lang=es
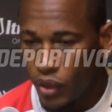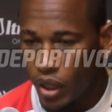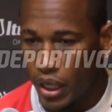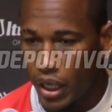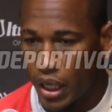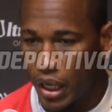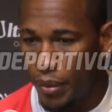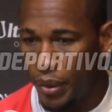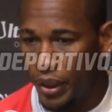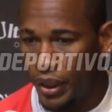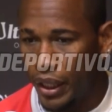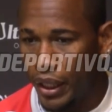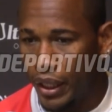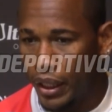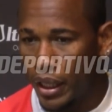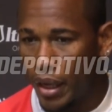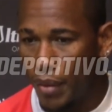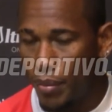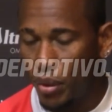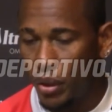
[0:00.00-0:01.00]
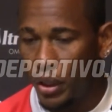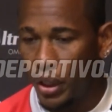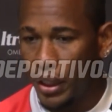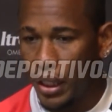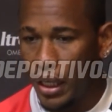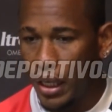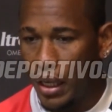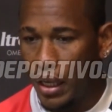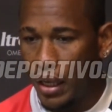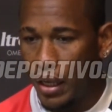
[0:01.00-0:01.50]
en la mitad del campo
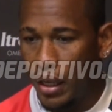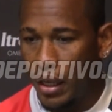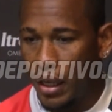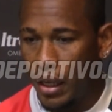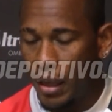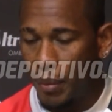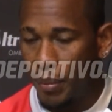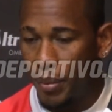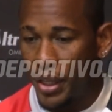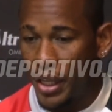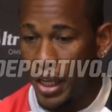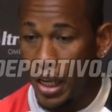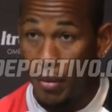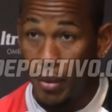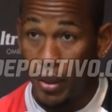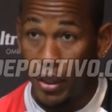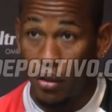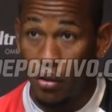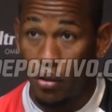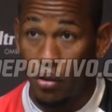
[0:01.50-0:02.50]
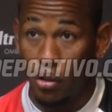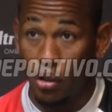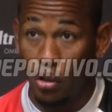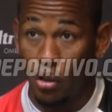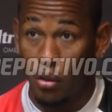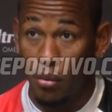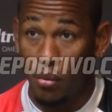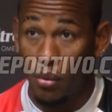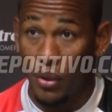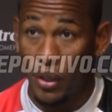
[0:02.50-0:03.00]
tiene a, Peñalba, que lo
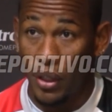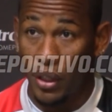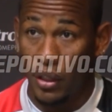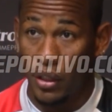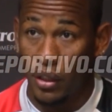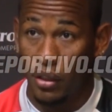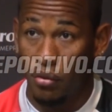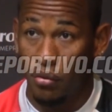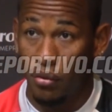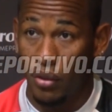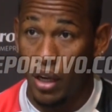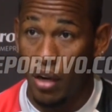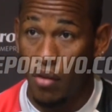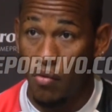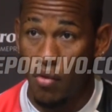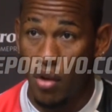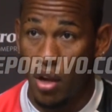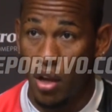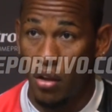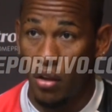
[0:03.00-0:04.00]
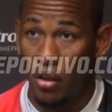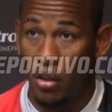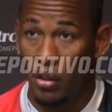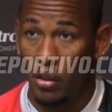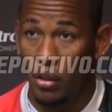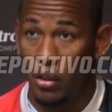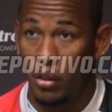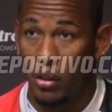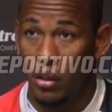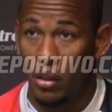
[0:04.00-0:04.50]
conozco muy bien, que es un gran jugador,
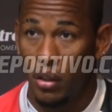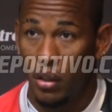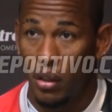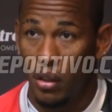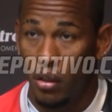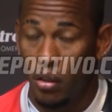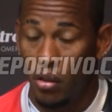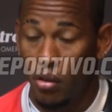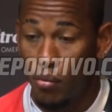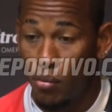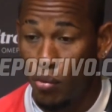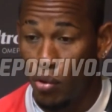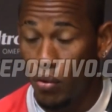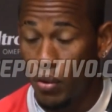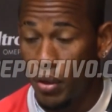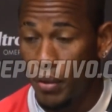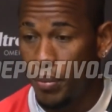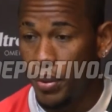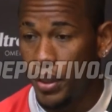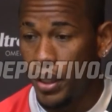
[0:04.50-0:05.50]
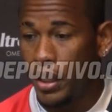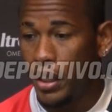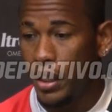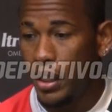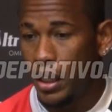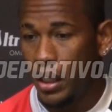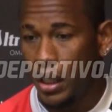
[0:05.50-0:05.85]
con muy buen pie.